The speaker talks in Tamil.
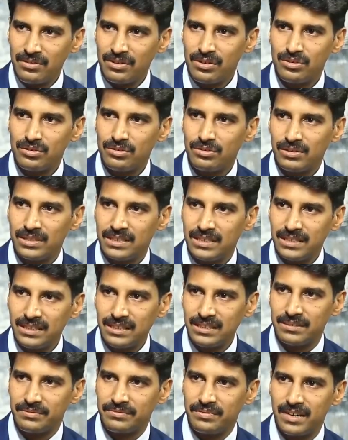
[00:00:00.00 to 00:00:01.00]
அவங்களுக்கும் வந்து
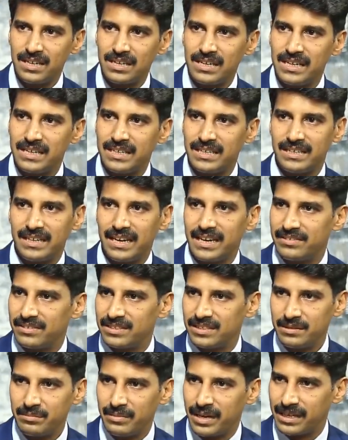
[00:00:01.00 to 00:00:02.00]
இந்த ஃபர்டிலிட்டி
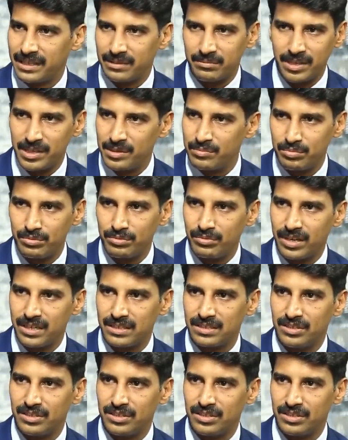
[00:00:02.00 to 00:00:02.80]
ரேட் வந்து பயங்கரமாக இம்ப்ரூவ்